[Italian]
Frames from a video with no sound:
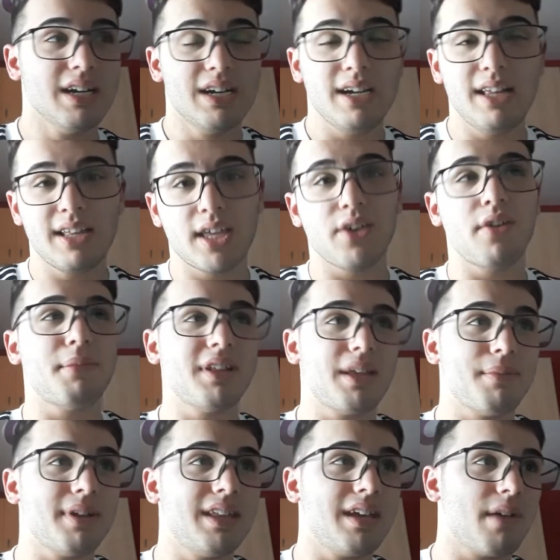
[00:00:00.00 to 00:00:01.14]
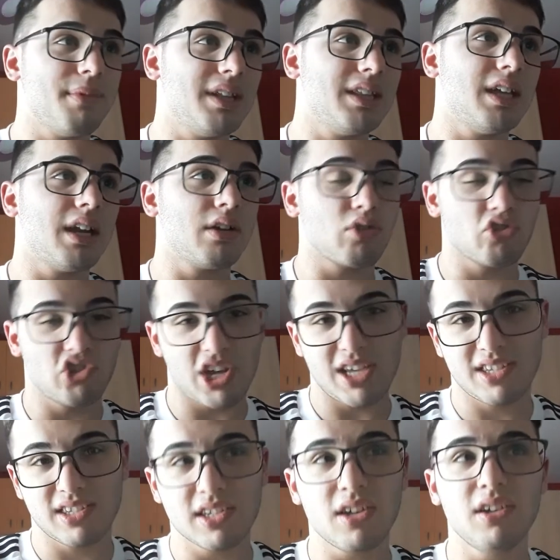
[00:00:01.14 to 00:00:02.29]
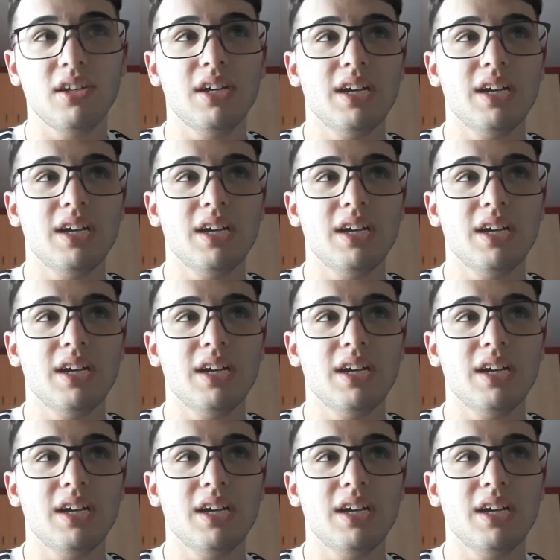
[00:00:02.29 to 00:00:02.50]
Il Chievo è matematicamente retrocesso.